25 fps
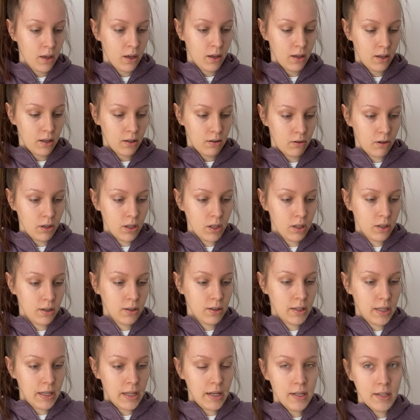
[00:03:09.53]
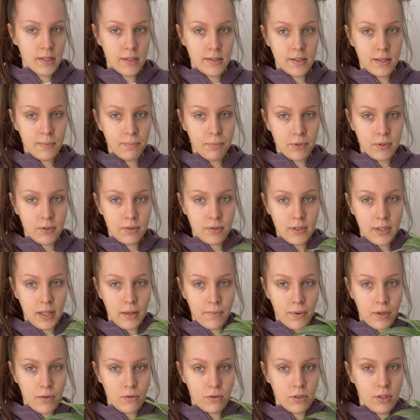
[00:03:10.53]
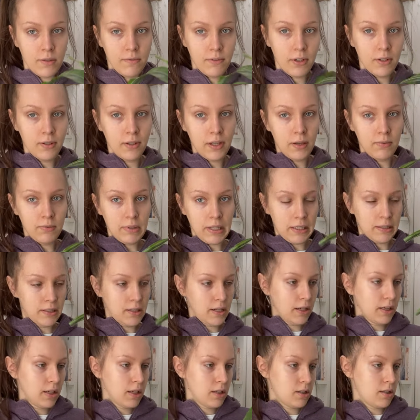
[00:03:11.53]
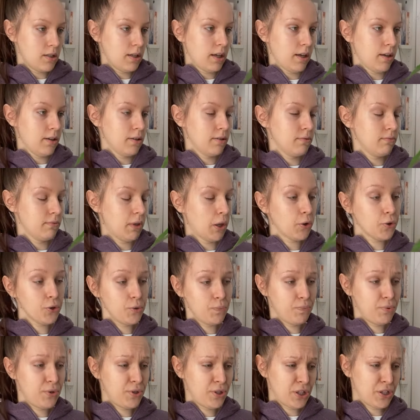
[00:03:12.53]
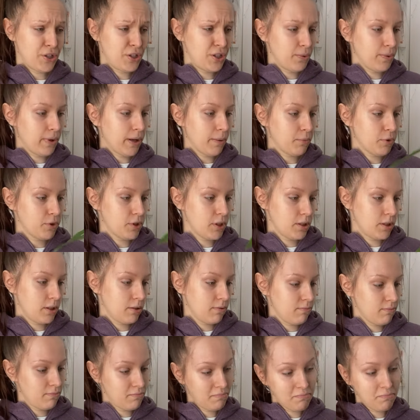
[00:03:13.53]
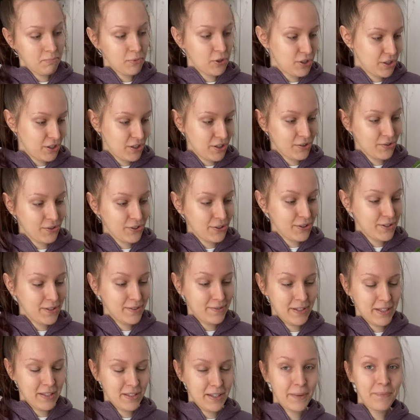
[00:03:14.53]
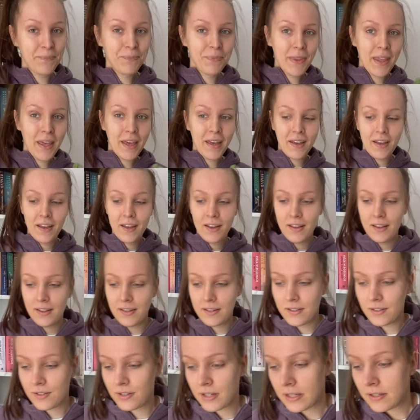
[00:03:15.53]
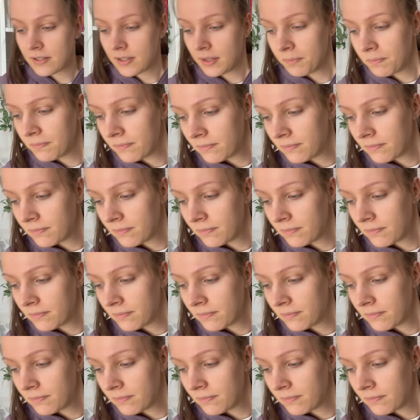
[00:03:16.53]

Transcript: Y, no i te liście pozostałe już nie wyglądają tak tragicznie. Jakoś przeżyła, może, może się odrodzi, wiecie, y, z czasem.